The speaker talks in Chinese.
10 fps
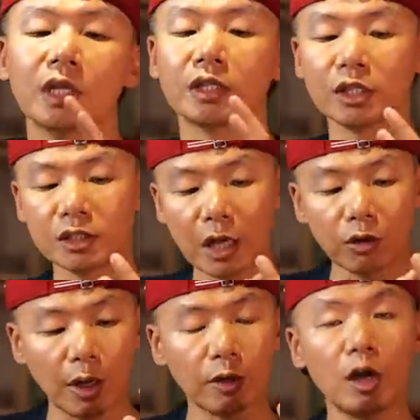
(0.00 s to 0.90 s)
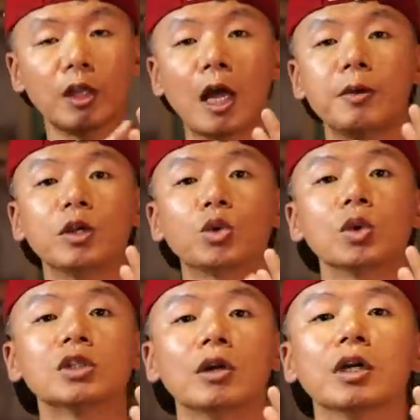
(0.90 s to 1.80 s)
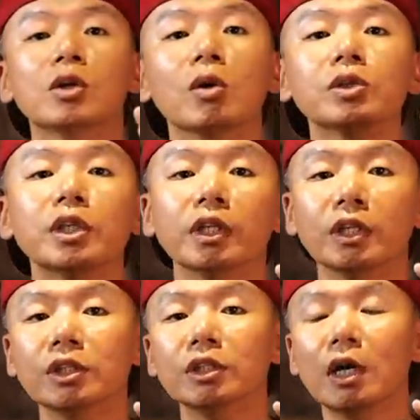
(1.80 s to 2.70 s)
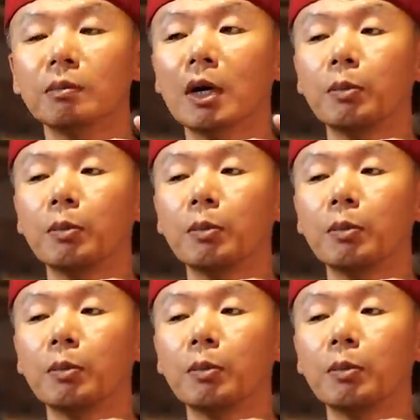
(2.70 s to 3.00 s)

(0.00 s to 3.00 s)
那这三百块台币有多少人贡献呢？你知道吗？